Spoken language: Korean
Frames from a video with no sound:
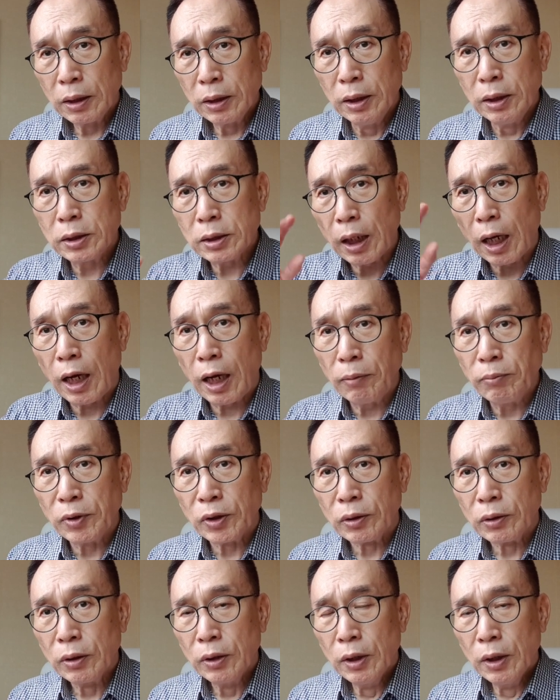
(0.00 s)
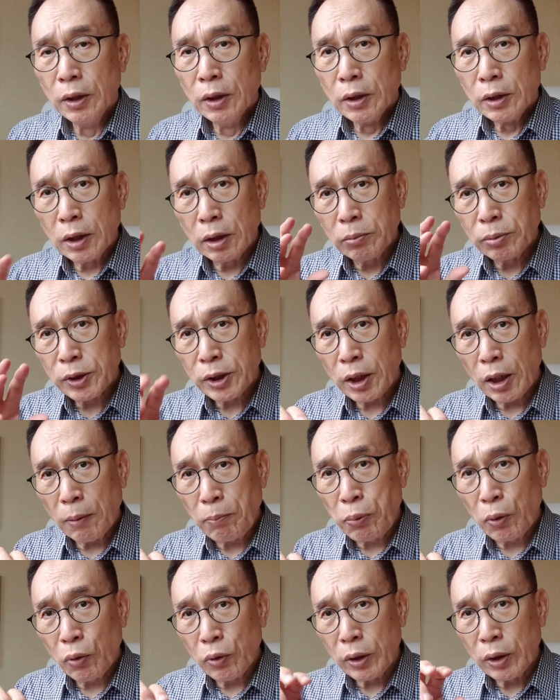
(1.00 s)
이 사암은 왜냐하면
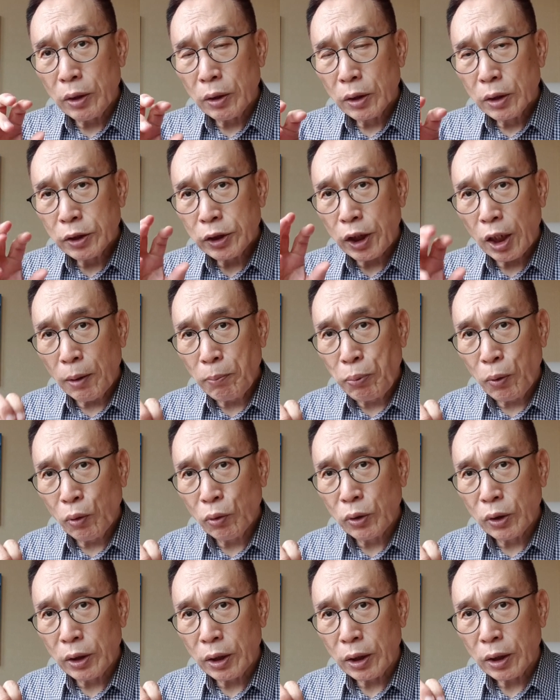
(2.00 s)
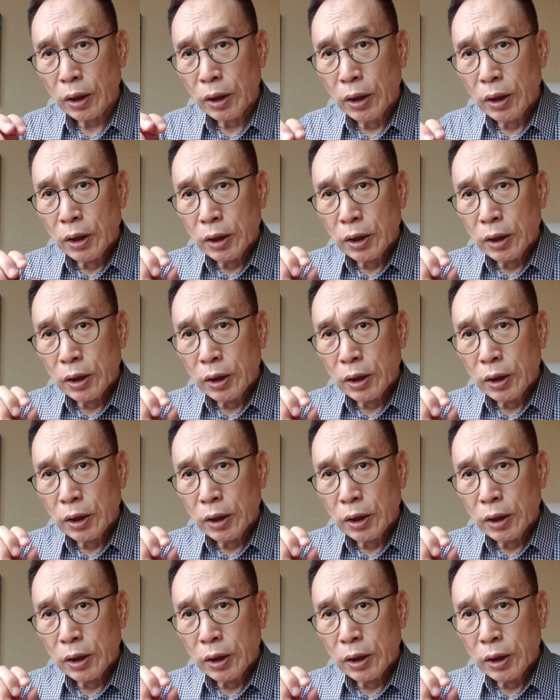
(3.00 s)
세포, 세포들이,